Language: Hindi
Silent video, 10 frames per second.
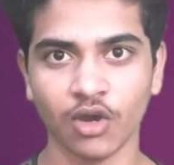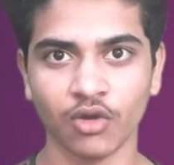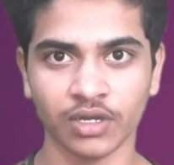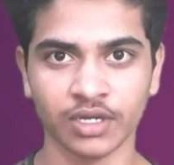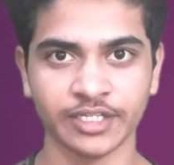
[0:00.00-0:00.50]
और
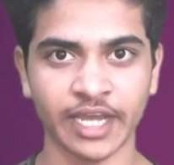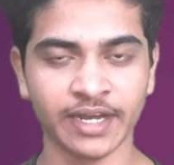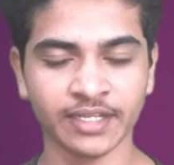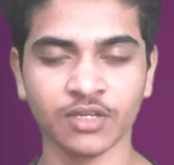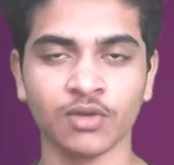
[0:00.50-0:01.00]
अगर
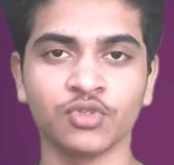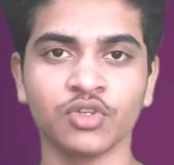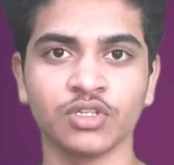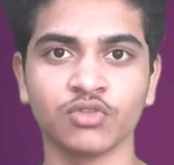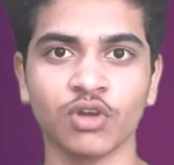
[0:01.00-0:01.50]
चाइना से हम इसी
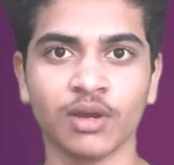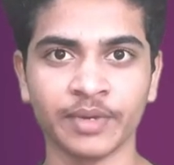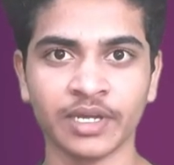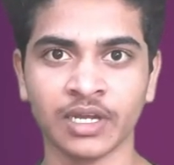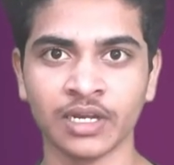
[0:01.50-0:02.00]
चीज को
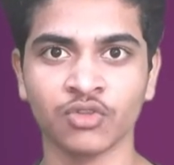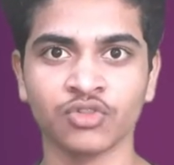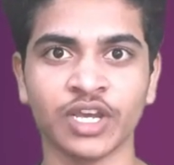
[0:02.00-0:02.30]
कंपेयर करें तो